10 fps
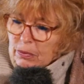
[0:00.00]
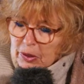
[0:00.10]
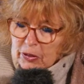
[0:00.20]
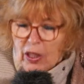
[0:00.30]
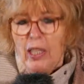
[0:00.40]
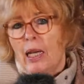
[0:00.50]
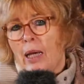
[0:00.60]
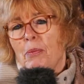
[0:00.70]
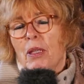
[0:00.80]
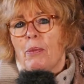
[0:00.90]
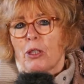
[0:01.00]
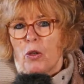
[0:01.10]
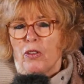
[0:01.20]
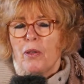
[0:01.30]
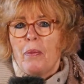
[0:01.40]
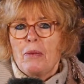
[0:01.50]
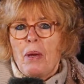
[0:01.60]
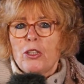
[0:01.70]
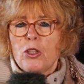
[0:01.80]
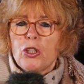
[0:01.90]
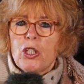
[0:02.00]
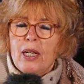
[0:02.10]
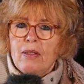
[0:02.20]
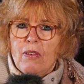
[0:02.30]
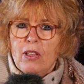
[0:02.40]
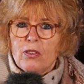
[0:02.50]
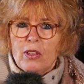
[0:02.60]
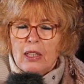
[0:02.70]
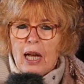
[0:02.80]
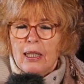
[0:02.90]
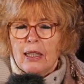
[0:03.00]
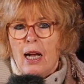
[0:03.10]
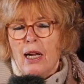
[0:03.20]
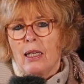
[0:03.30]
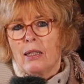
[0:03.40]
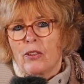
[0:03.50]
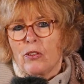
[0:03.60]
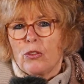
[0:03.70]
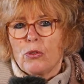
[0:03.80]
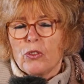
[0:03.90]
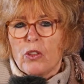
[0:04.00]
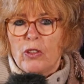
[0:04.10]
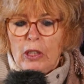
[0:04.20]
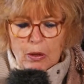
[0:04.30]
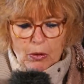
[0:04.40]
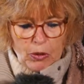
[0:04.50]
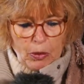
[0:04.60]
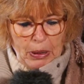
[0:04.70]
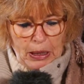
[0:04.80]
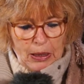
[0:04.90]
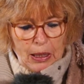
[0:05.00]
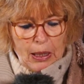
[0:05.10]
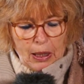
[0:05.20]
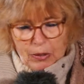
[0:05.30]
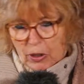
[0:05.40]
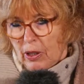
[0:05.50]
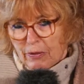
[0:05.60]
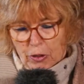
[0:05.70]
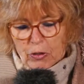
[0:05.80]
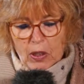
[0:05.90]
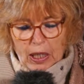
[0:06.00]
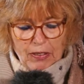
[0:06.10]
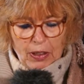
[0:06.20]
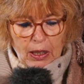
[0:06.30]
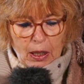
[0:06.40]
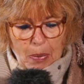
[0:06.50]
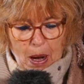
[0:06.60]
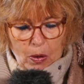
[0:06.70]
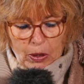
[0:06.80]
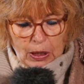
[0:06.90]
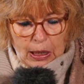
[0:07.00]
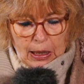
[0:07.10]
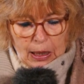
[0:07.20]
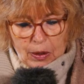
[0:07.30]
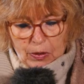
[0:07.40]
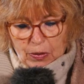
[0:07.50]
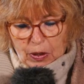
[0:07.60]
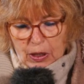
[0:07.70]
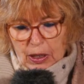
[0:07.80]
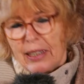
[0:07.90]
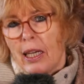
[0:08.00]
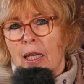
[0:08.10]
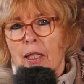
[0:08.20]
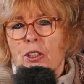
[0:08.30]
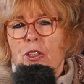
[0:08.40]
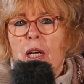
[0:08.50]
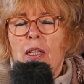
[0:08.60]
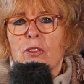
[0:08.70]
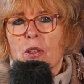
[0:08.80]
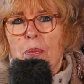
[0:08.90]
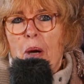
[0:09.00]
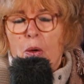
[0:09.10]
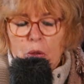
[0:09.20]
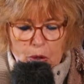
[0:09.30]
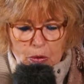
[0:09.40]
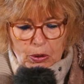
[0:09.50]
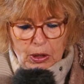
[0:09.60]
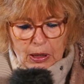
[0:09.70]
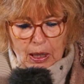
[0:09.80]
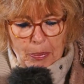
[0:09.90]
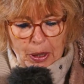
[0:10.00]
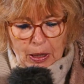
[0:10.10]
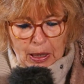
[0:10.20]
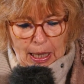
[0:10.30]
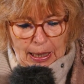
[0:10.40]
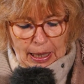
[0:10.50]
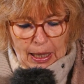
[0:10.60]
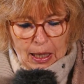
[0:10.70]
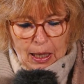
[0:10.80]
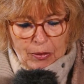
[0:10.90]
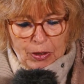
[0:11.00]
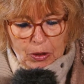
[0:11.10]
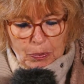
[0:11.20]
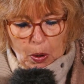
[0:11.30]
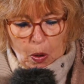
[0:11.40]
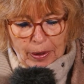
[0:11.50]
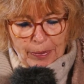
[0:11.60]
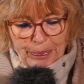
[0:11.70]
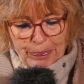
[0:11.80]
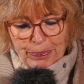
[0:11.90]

Gesehen hat man aber trotzdem an manchen Stellen was. In Altkalker, das ist unser Siedlungsgebiet, wird am Vossengatweg gebaut, es wird an der Kirchstraße gebaut und in der Birkenallee wird begonnen.